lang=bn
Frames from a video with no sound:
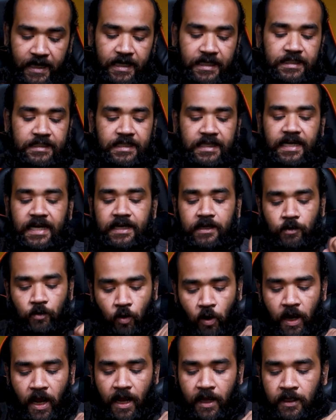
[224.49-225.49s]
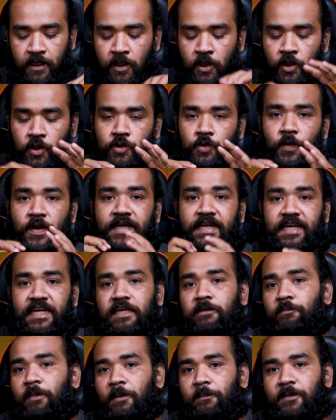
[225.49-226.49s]
ইন্টিগ্রেট করা সো এই
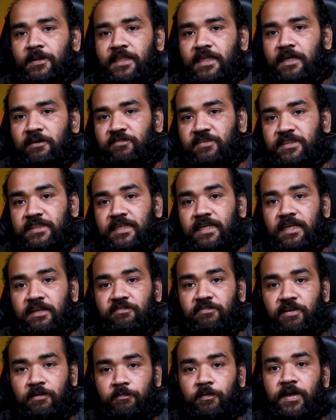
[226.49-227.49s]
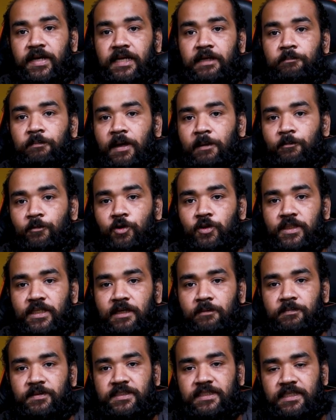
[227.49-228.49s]
হিট পাইপটা থেকে বেসিক্যালি ভেপার হিট পাইপগুলো
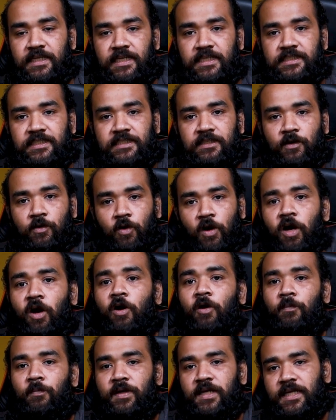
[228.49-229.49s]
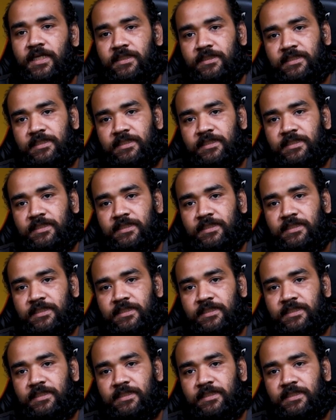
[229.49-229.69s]
থেকে বেসিক্যালি যেটা করা হবে